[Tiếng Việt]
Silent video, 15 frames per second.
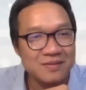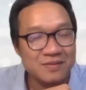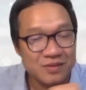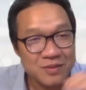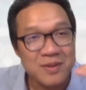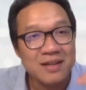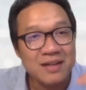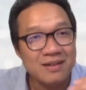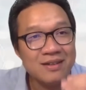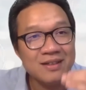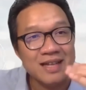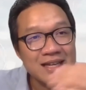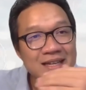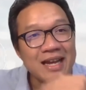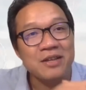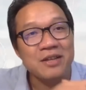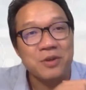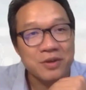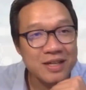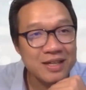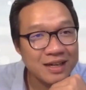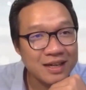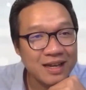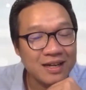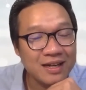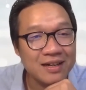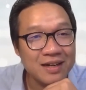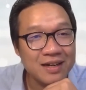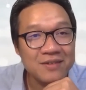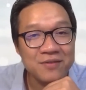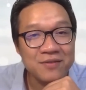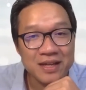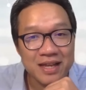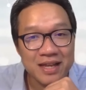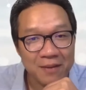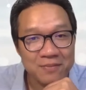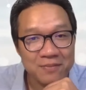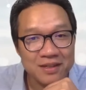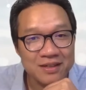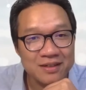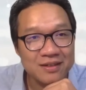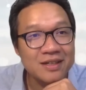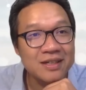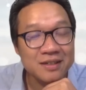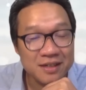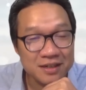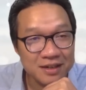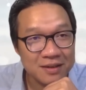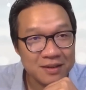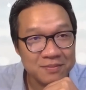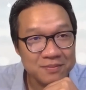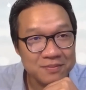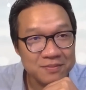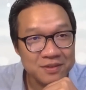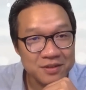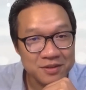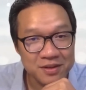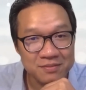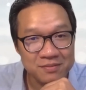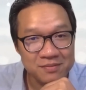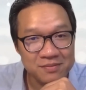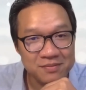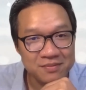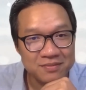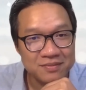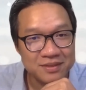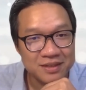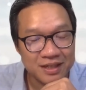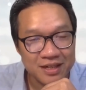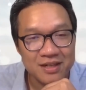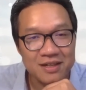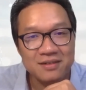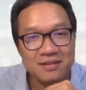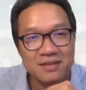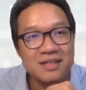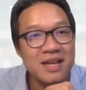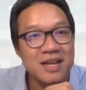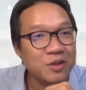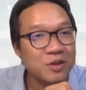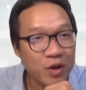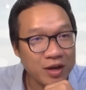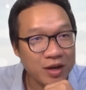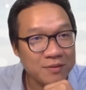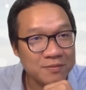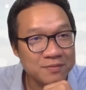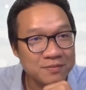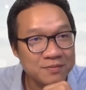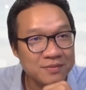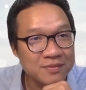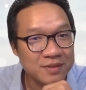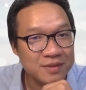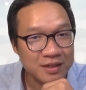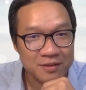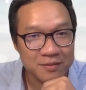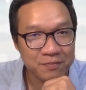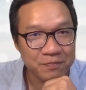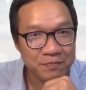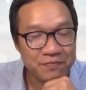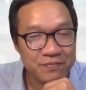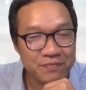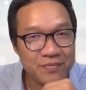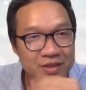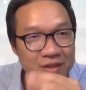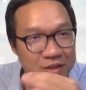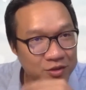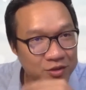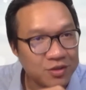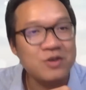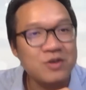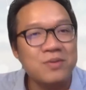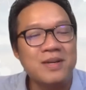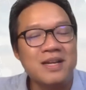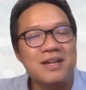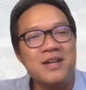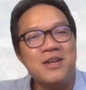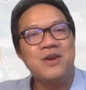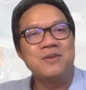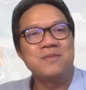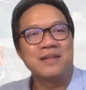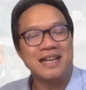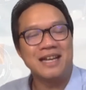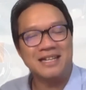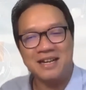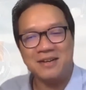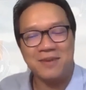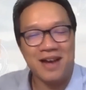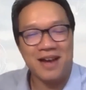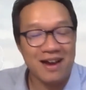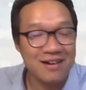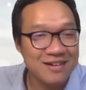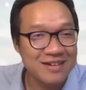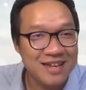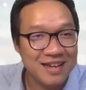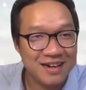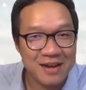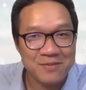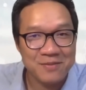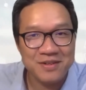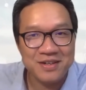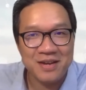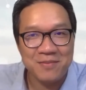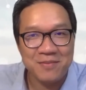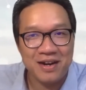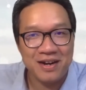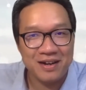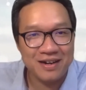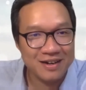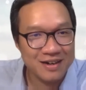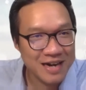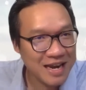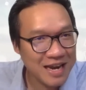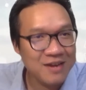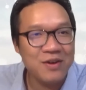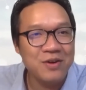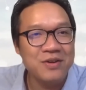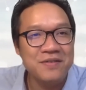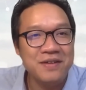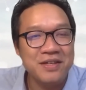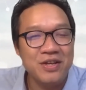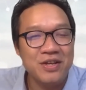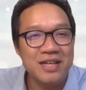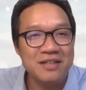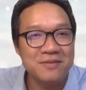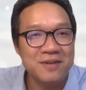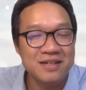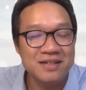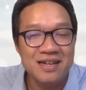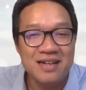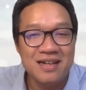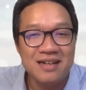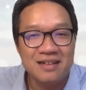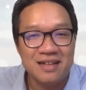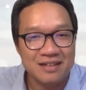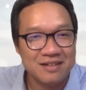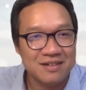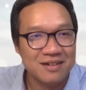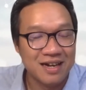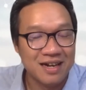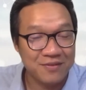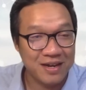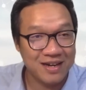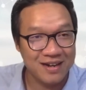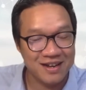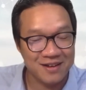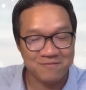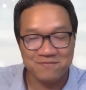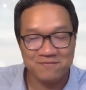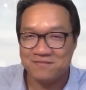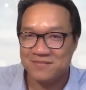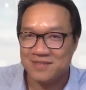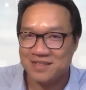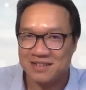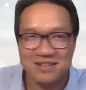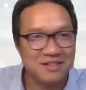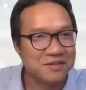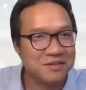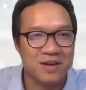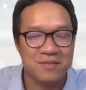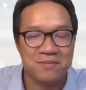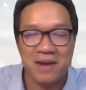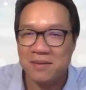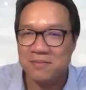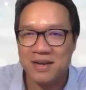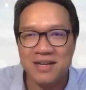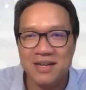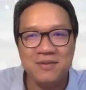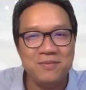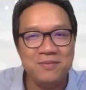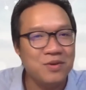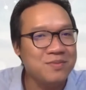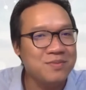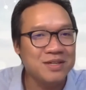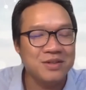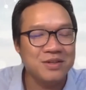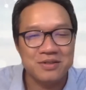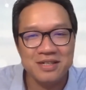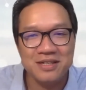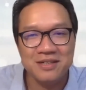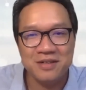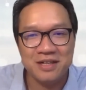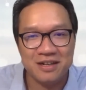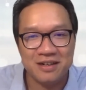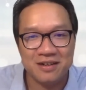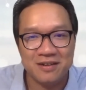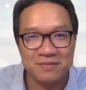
đúng rồi, tại trẻ tuổi thì chắc chắn là ít va chạm, thì ít kinh nghiệm, đúng không? Thì đó, thì dễ toan. Thì đó cũng là lý do mà tại sao mà ở Việt Nam khi mình nghe nói về chuyên gia tư vấn thì thường là phải là những người mà 30-40 tuổi rồi